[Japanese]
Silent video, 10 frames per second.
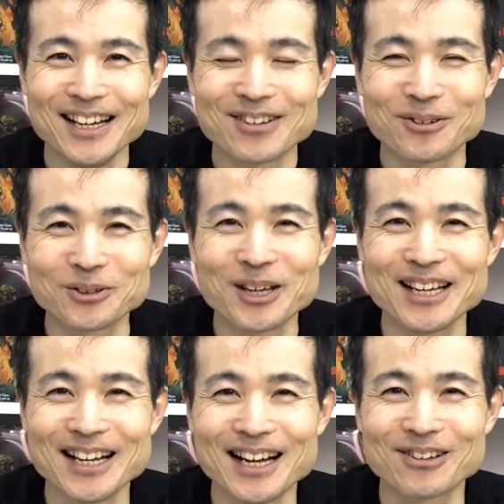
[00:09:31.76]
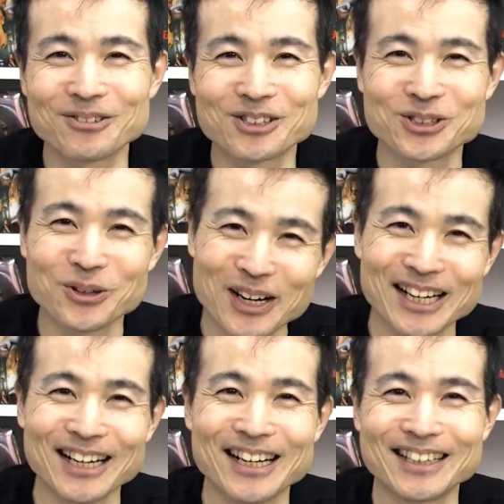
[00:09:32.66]
この辺がこの昭和
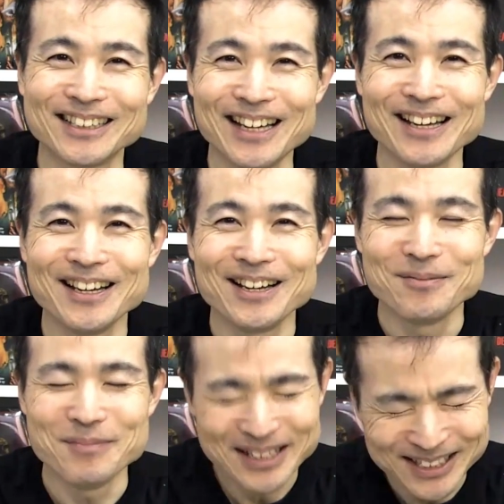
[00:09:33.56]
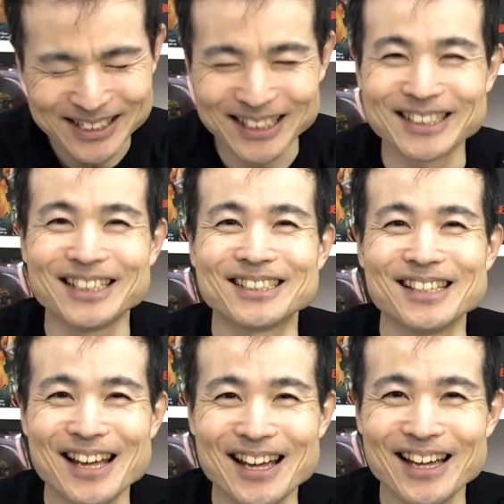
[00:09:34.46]
感があってめっちゃ好きです
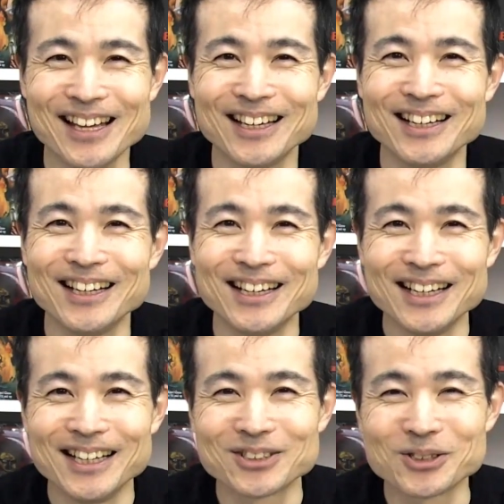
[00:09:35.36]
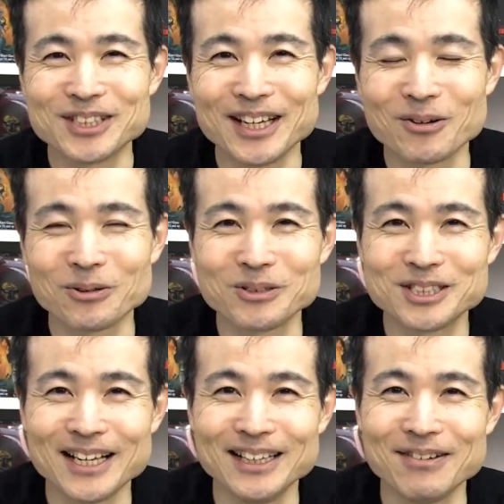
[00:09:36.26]
ね。そしてこの時
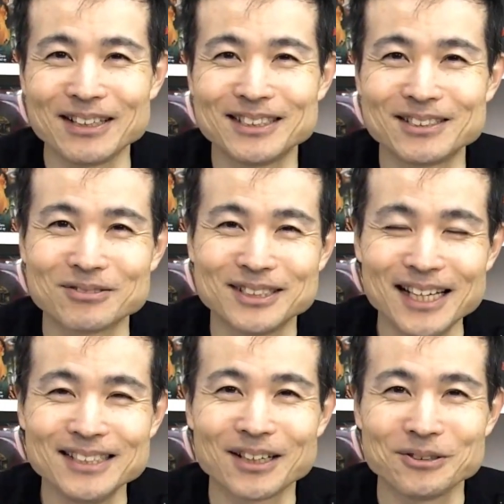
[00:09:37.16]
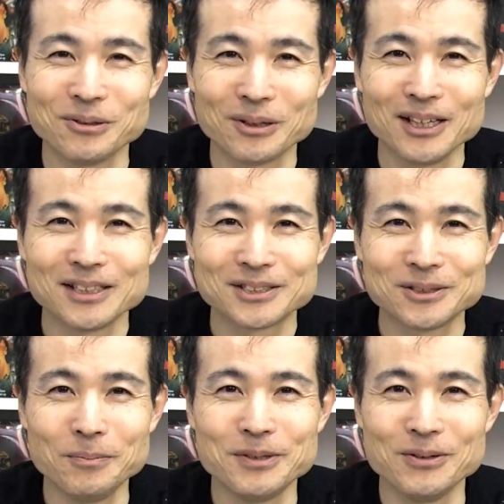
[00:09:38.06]
代では前作の
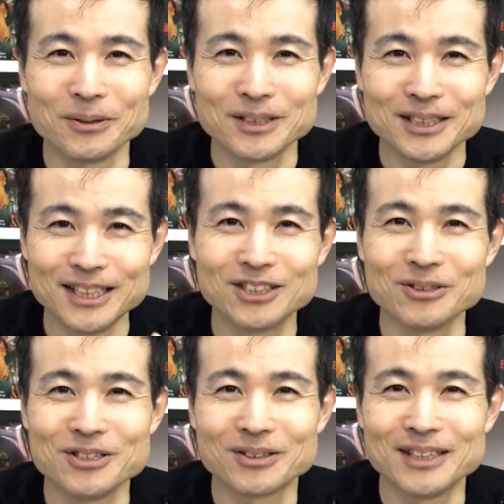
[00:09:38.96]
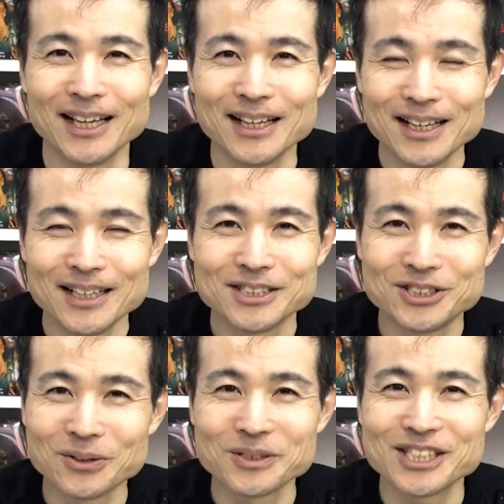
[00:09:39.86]
ゾンビのヒットによって
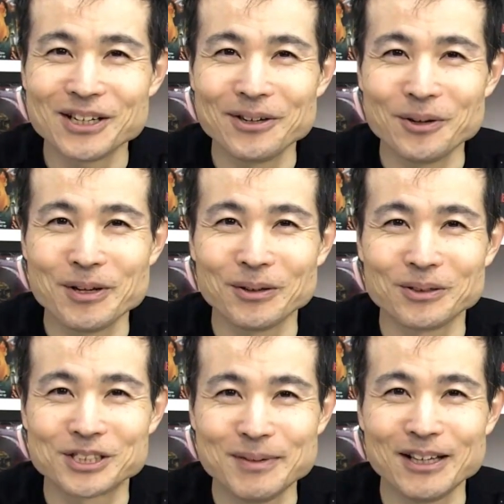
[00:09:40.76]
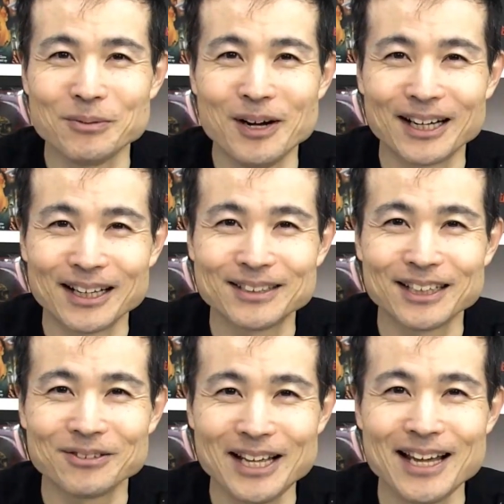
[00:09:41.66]
ジョージ・A・ロメロの知名度も上がった
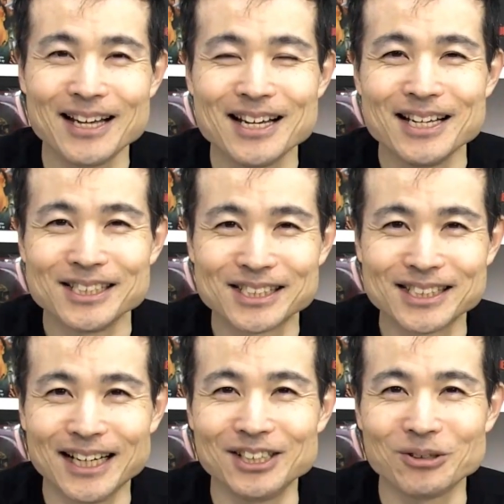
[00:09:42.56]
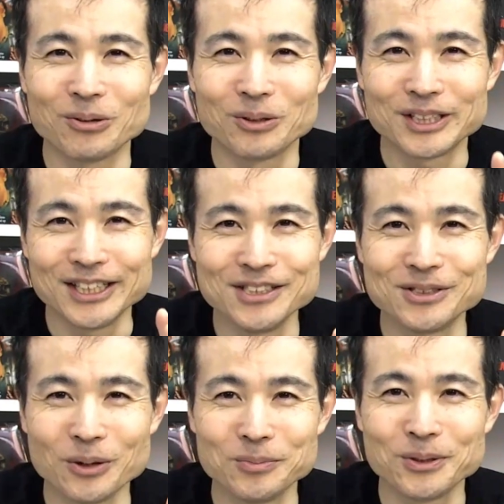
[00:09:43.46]
ので、しっかりと
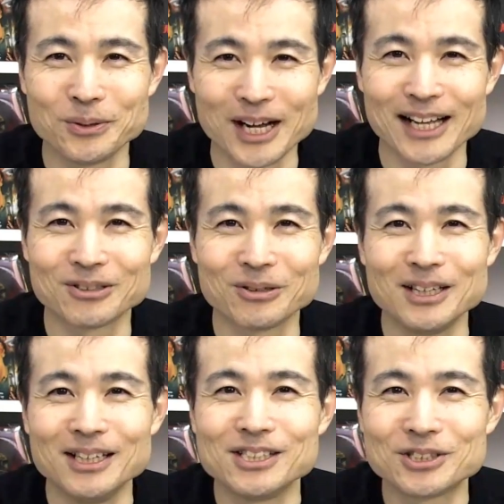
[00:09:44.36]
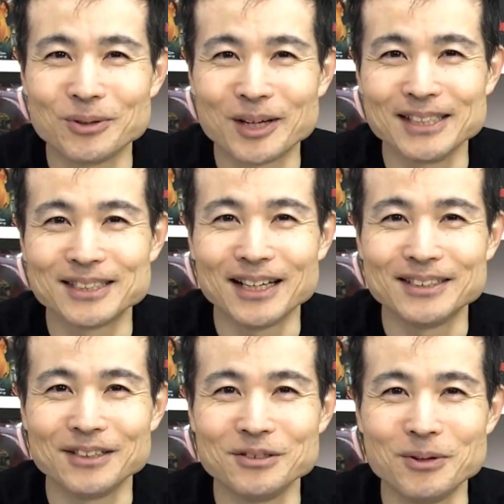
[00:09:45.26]
キング・オブ・ホラーと紹介されて
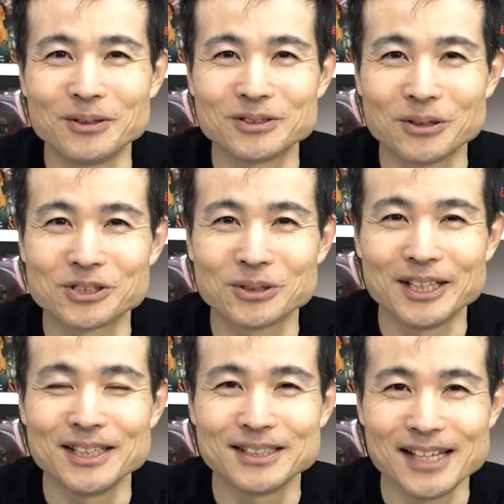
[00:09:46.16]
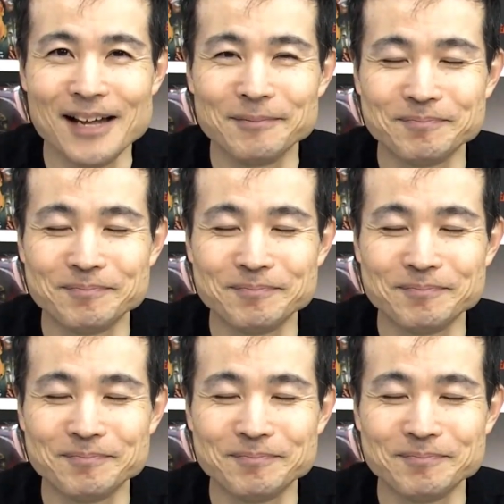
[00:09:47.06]
いるのも特徴的ですね。